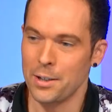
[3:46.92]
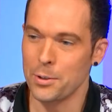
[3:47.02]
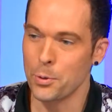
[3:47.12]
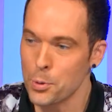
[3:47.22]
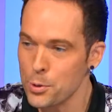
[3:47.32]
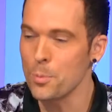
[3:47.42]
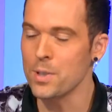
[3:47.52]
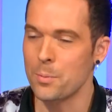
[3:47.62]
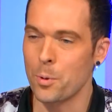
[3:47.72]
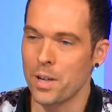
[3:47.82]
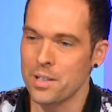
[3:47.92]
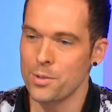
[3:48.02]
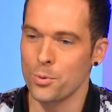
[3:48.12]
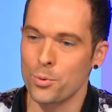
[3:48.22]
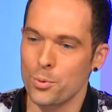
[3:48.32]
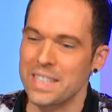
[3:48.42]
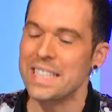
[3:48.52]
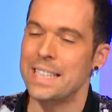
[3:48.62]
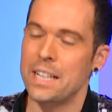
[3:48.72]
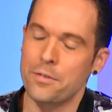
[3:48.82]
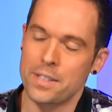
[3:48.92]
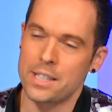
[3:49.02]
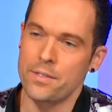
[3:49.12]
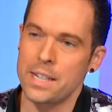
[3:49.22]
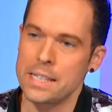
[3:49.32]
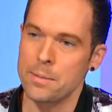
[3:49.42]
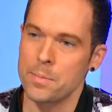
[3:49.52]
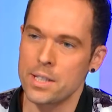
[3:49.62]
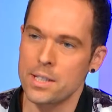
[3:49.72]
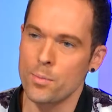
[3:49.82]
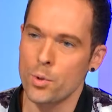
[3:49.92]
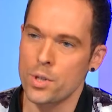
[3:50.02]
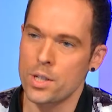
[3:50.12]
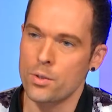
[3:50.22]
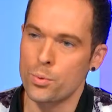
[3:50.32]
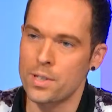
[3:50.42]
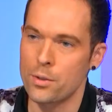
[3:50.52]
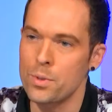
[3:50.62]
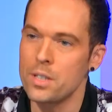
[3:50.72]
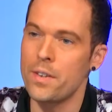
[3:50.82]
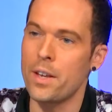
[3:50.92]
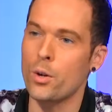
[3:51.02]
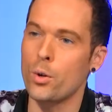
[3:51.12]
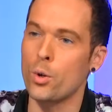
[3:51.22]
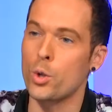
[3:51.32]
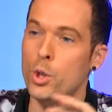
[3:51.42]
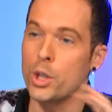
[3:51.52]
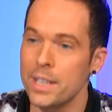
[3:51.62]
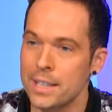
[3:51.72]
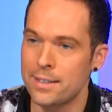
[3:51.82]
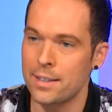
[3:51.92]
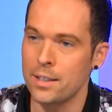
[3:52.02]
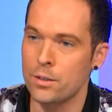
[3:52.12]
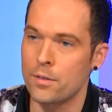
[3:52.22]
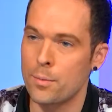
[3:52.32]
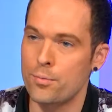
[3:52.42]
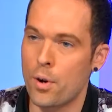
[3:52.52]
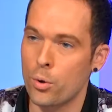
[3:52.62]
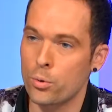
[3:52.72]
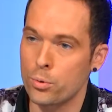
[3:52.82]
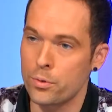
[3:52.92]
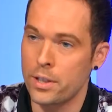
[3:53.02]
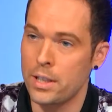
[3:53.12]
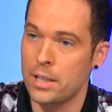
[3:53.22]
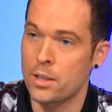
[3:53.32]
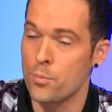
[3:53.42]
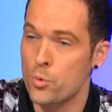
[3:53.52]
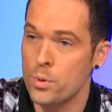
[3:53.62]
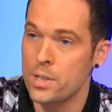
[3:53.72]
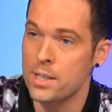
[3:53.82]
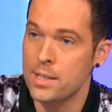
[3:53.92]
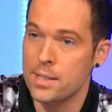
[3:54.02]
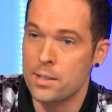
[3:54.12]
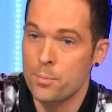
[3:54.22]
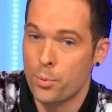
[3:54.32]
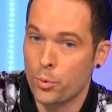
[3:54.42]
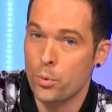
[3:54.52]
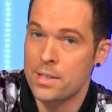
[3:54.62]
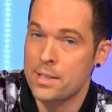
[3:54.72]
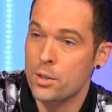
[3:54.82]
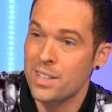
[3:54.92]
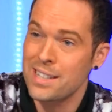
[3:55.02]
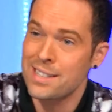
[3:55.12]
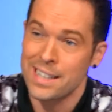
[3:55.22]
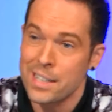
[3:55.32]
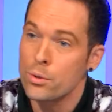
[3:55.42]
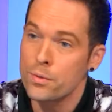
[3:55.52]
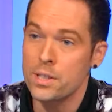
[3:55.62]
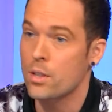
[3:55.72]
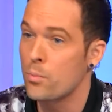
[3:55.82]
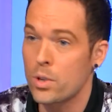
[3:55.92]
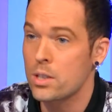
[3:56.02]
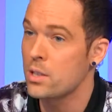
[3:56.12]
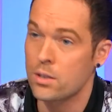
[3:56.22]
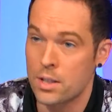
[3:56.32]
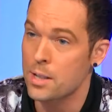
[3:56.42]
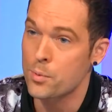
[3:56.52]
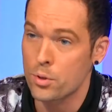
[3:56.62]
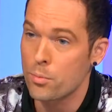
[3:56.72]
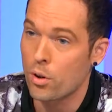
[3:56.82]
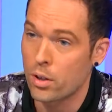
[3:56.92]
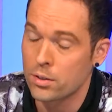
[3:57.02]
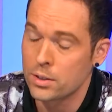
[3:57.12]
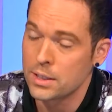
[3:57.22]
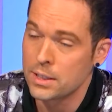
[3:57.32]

Euh, donc justement, cette première édition du Geek Life Festival, samedi et dimanche, c'est tout cet univers euh, connecté qu'on va pouvoir retrouver. Et comme tu le disais, c'est pour ceux qui s'y connaissent et les novices comme moi qui n'y connaissent absolument ah oui,